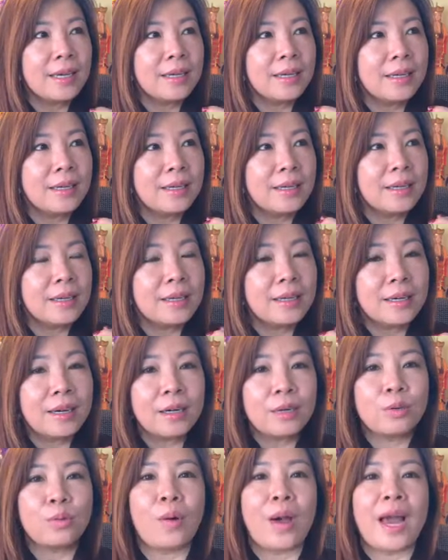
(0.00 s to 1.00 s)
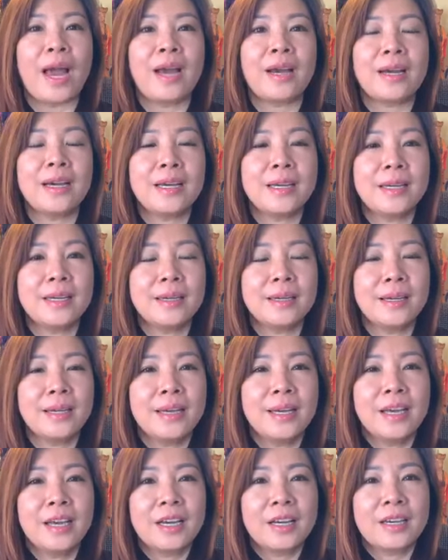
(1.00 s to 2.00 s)
cái, cái kết quả cái
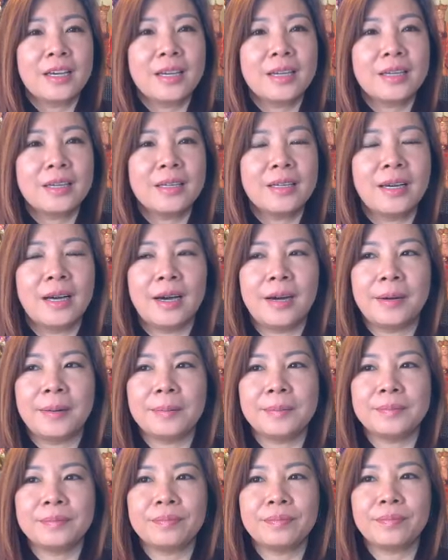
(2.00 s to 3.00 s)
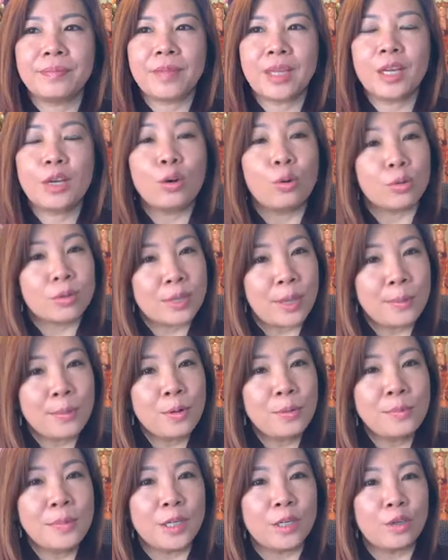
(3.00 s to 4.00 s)
cái um, cái cuộc sống
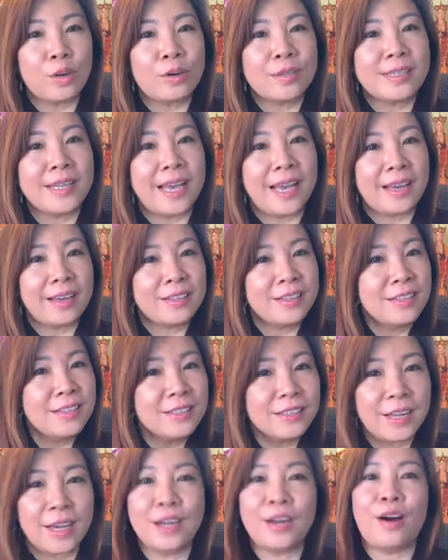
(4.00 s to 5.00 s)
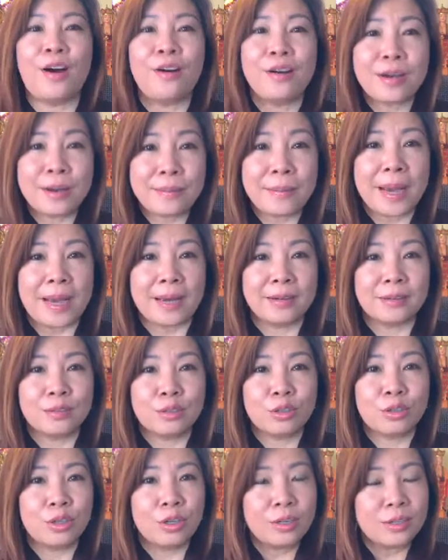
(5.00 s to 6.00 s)
của mình nó sẽ như thế đó các bạn
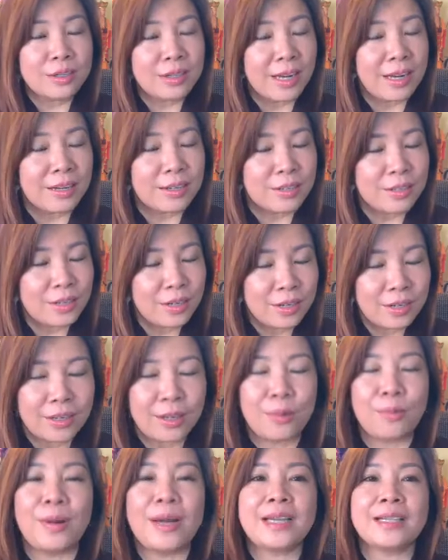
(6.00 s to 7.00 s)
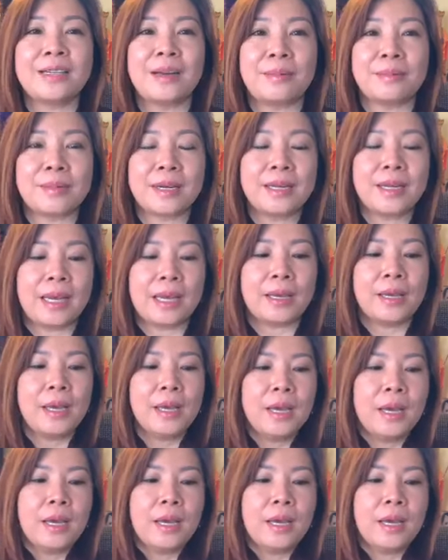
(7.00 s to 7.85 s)
rất là rất là quan trọng cái này